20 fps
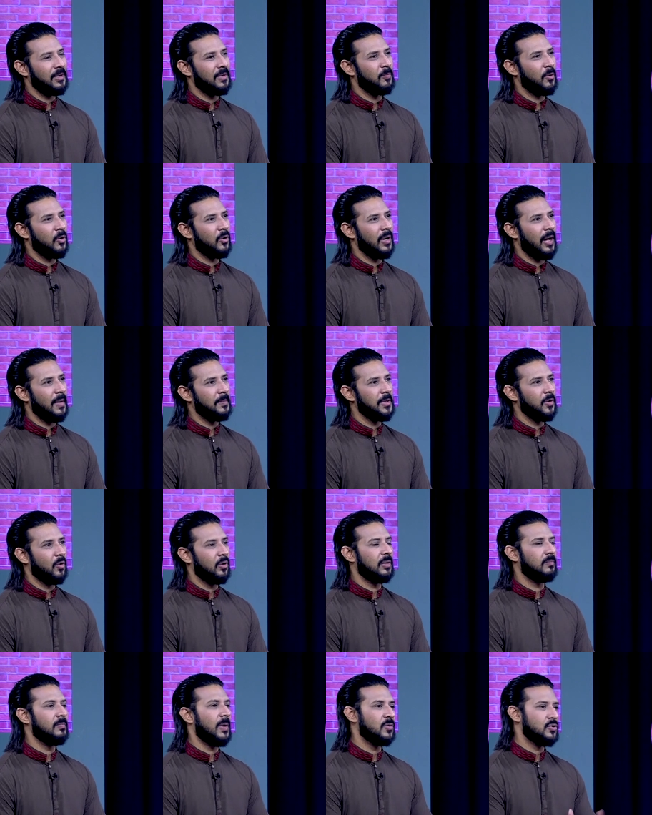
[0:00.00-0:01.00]
মানে বরং আমি
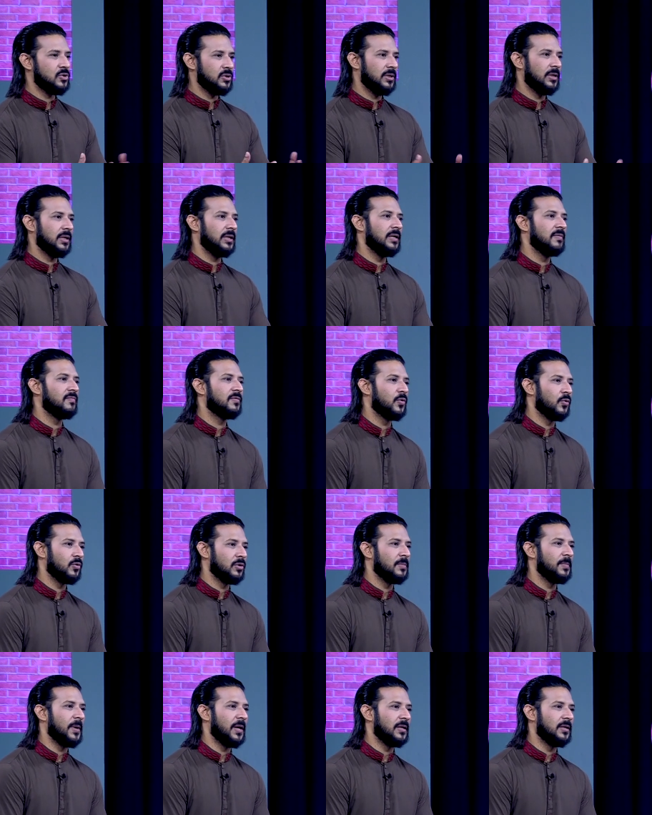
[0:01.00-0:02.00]
অনেক মানুষকে গিফট
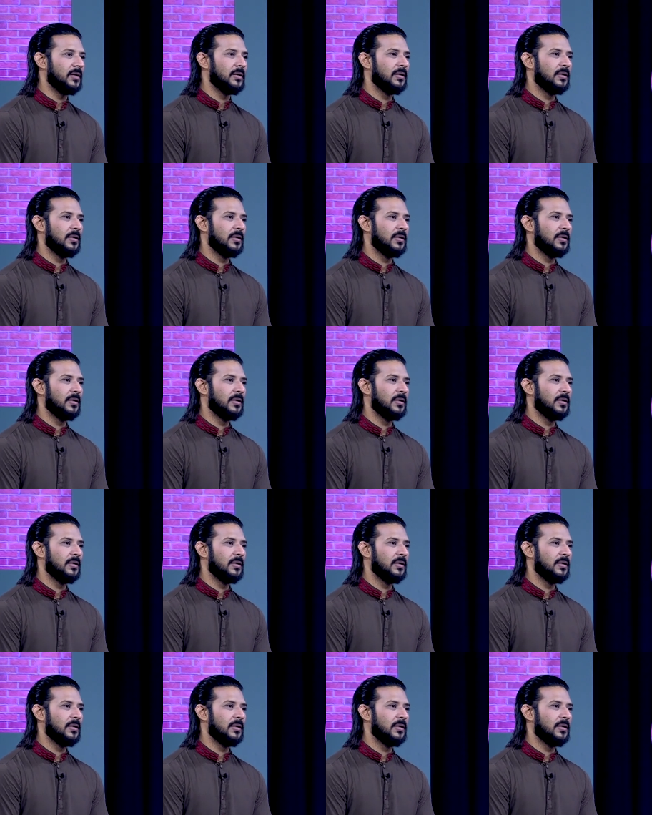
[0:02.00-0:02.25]
করতে পারি